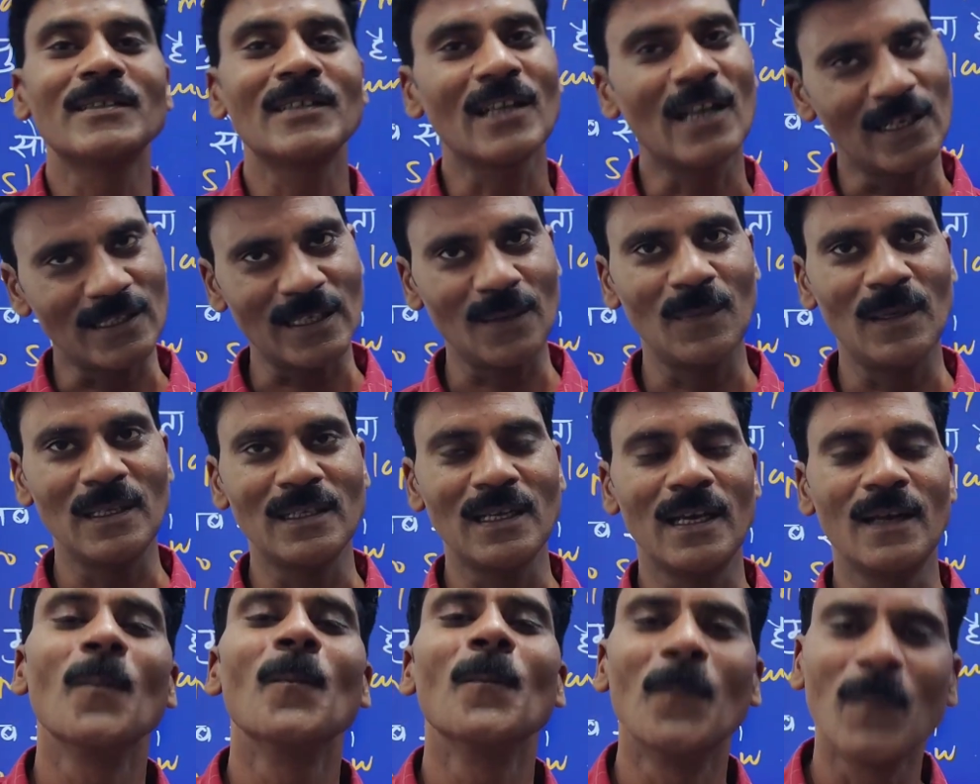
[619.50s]
सीरियल से मिल
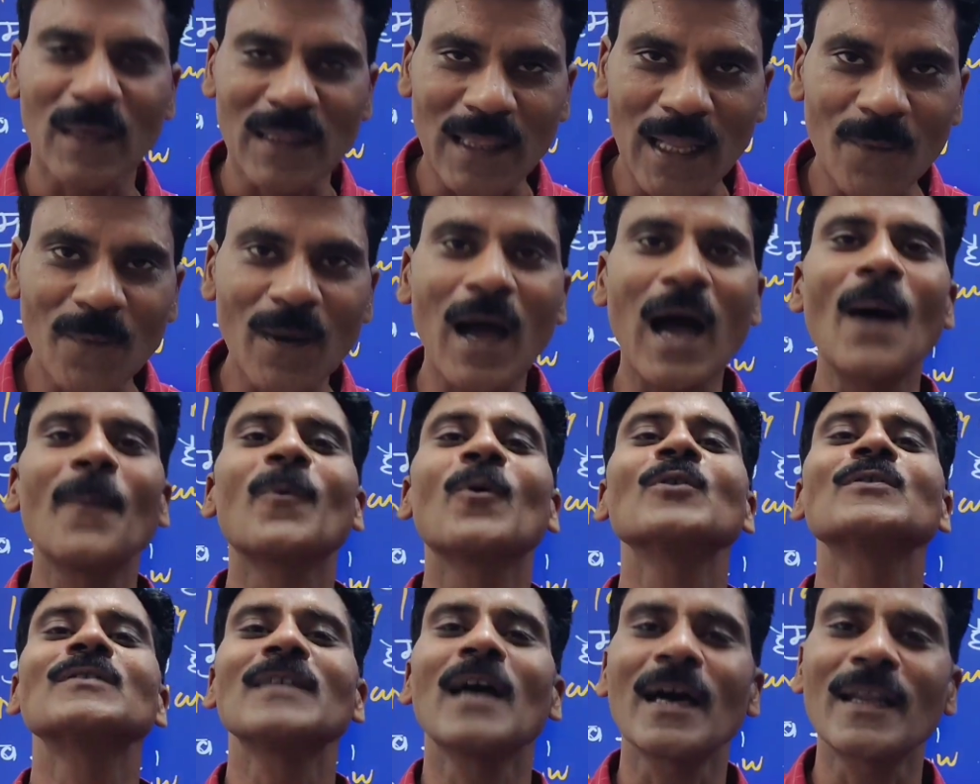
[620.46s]
जाए मतलब
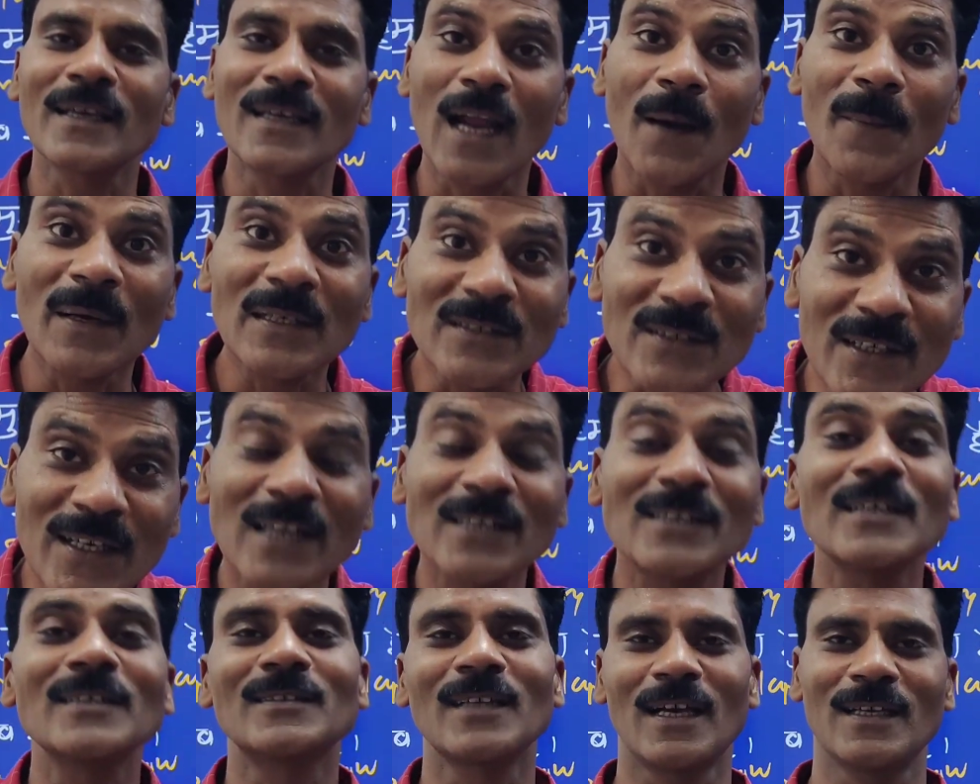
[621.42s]
आपको सारी ग्रामर
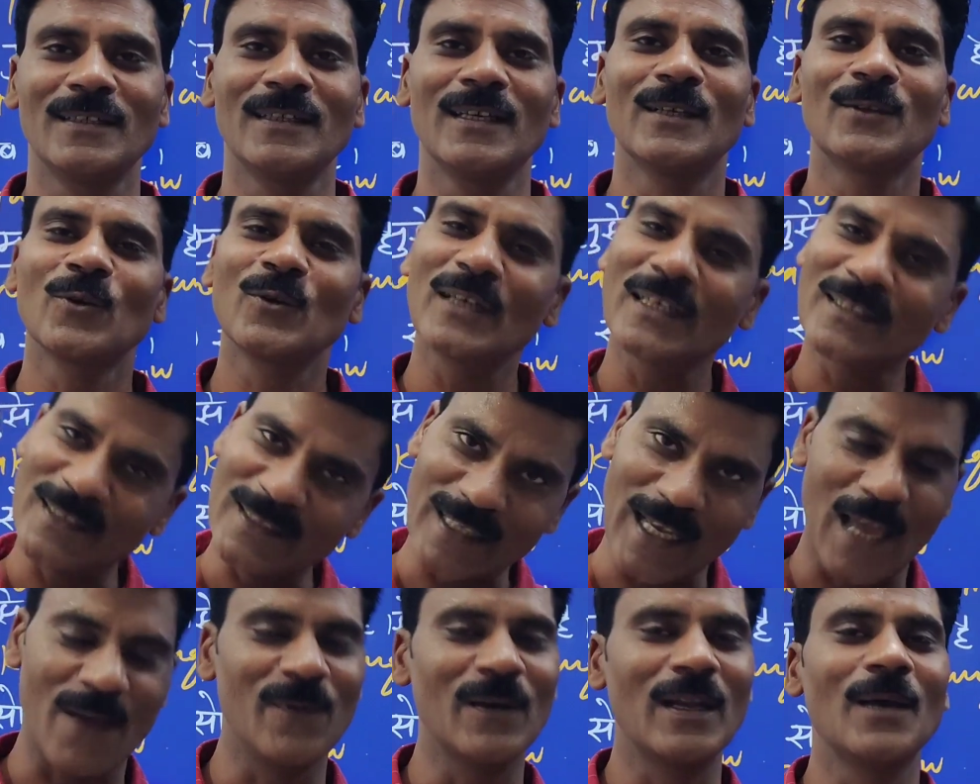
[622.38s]
सीरियल से चाहिए तो ये
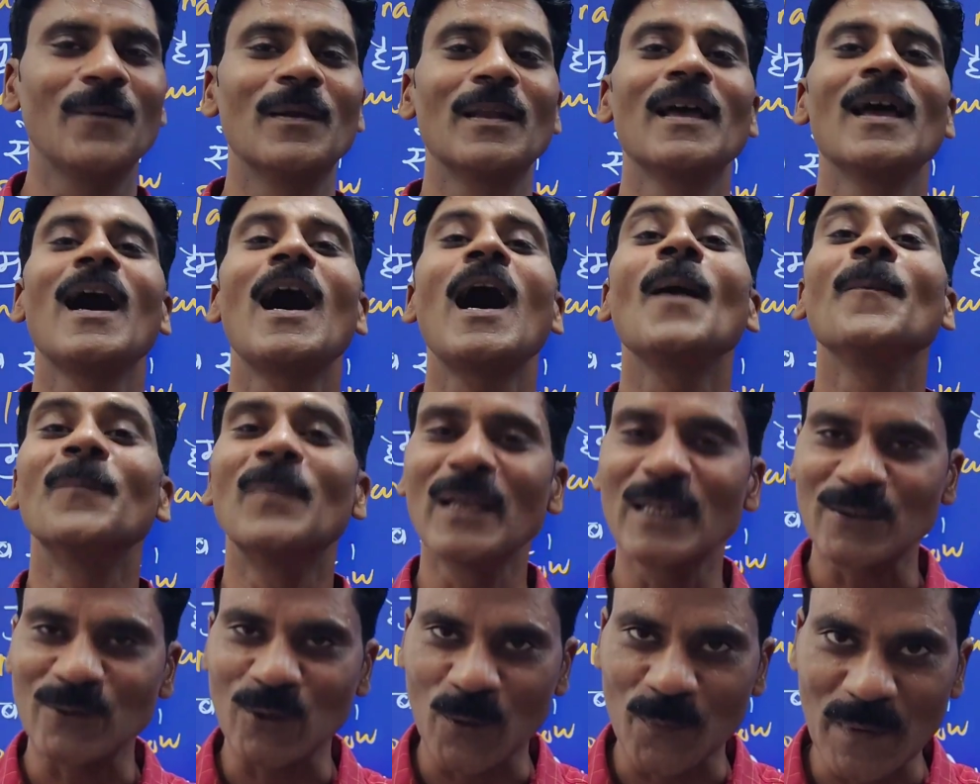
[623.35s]
चीज़ अवेलेबल है आप
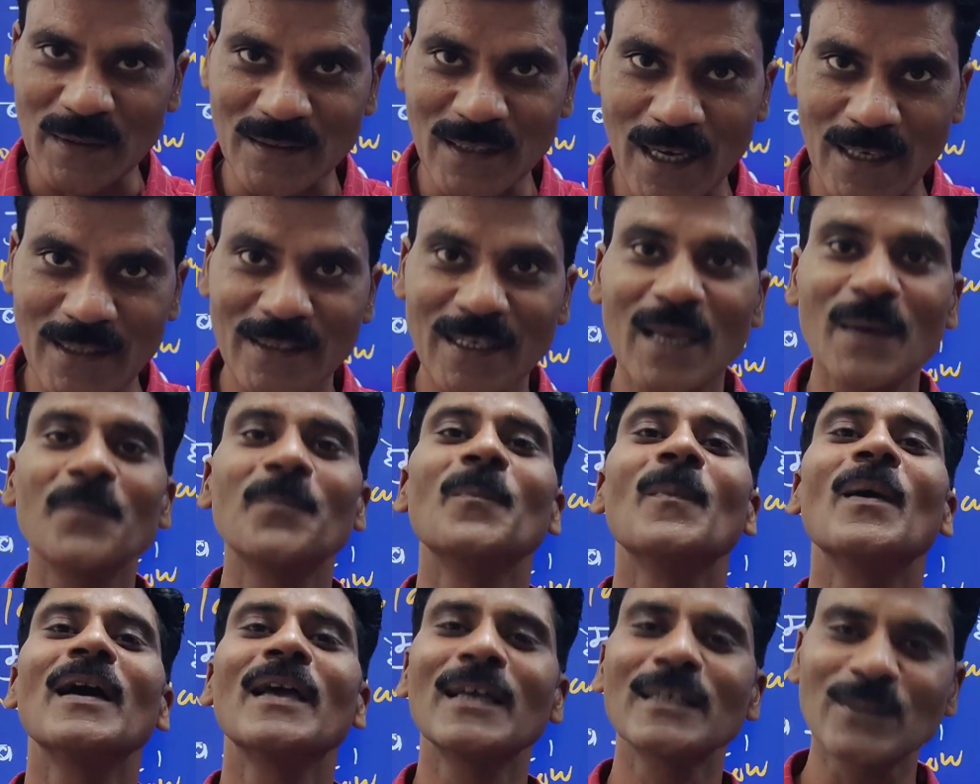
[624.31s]
प्ले स्टोर पर जाइए
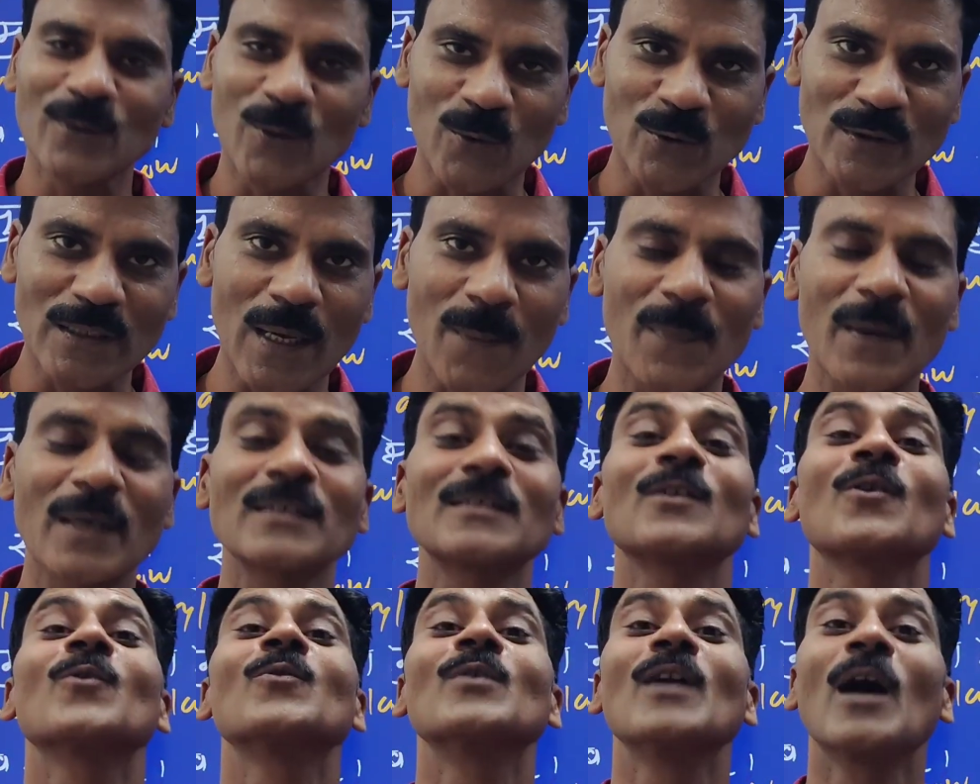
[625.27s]
महेश गुरु जी
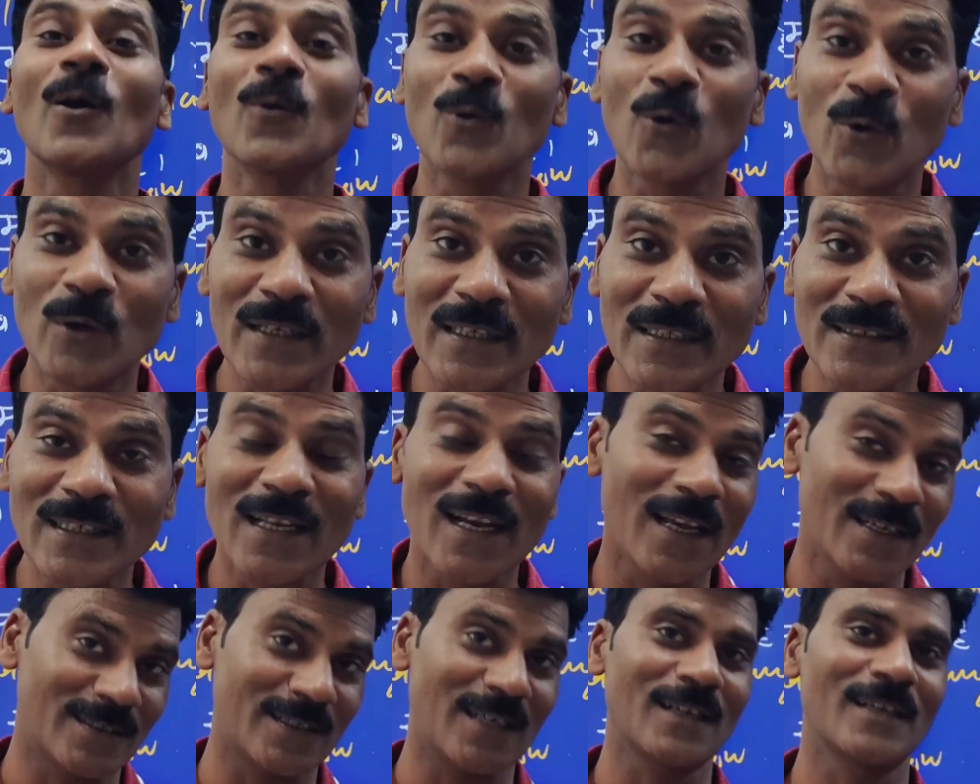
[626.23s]
एप्लीकेशन को डाउनलोड कीजिए
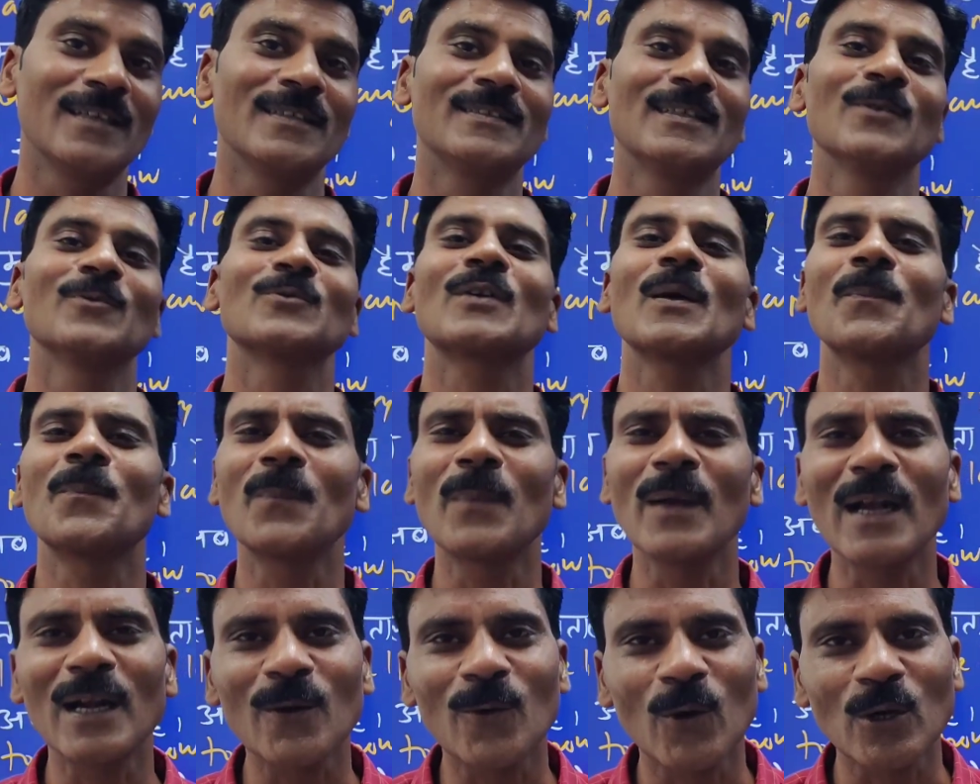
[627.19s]
रजिस्टर कीजिए उसके
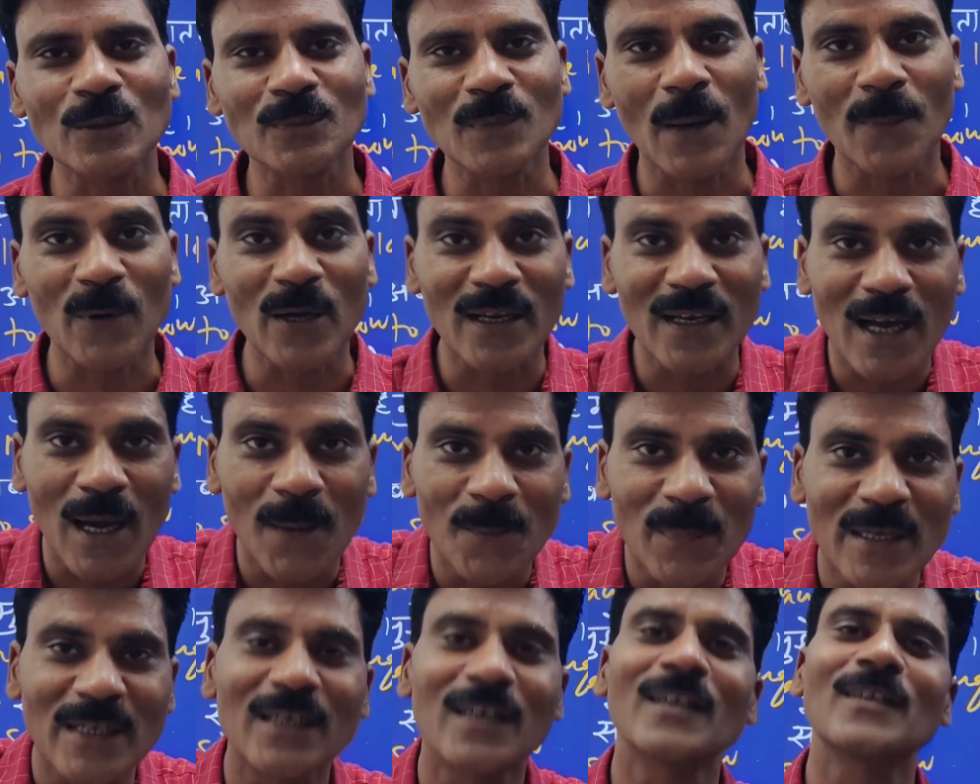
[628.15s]
पेड कोर्स में आपको एक
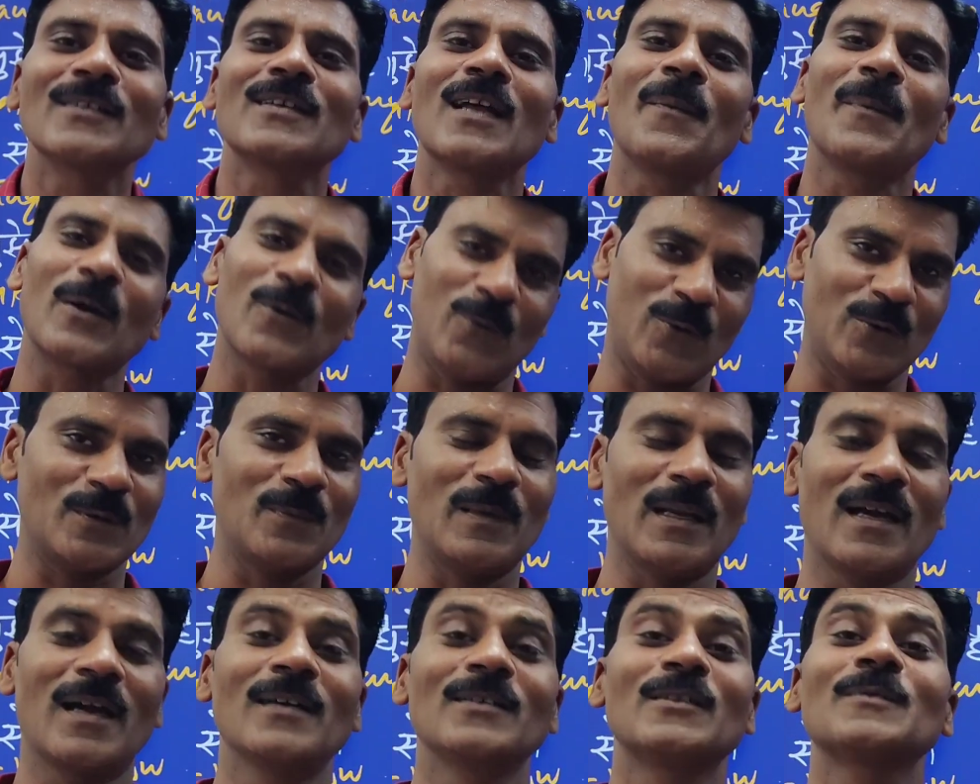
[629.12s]
कंप्लीट इंग्लिश ग्रामर कोर्स
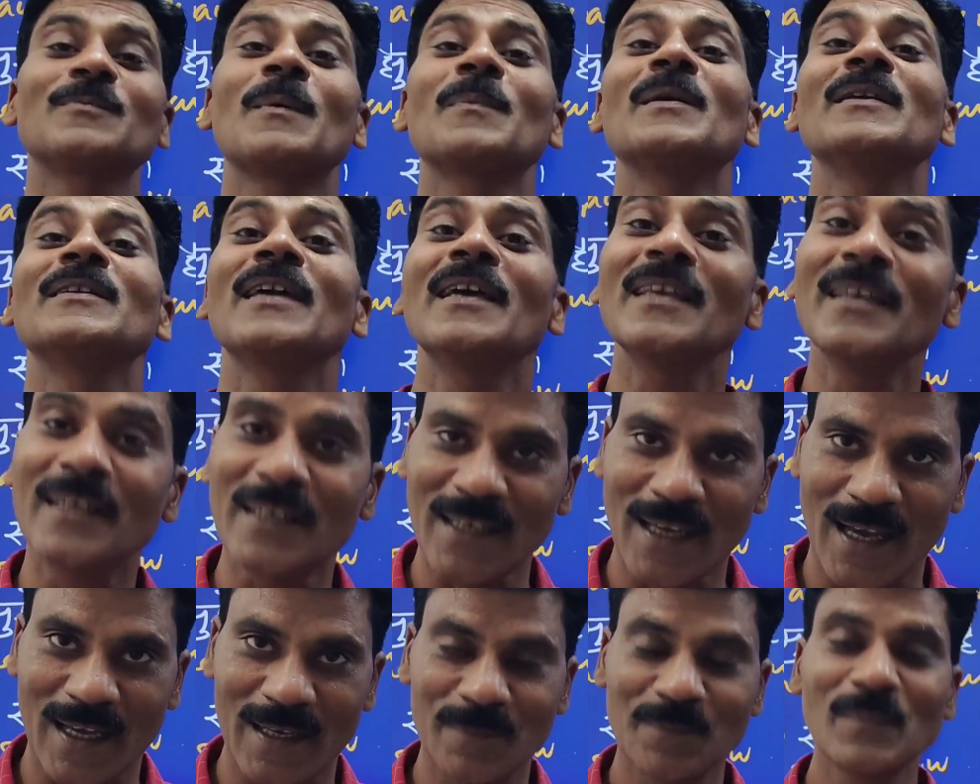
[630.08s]
मिलेगा जिसमें हमने यही
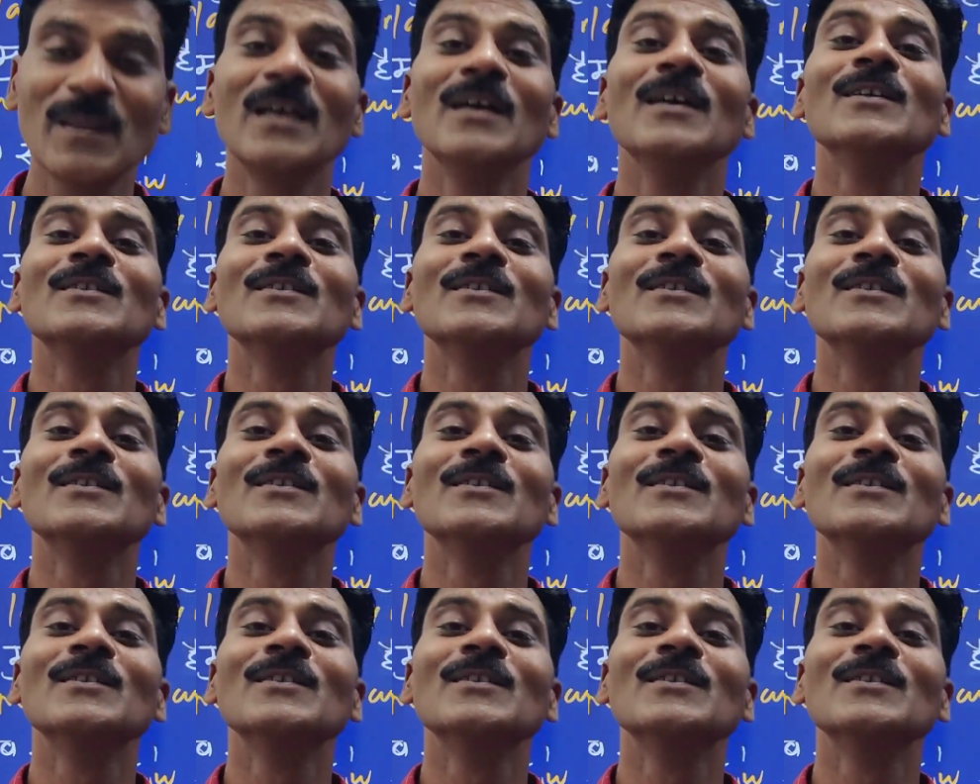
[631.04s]
किया है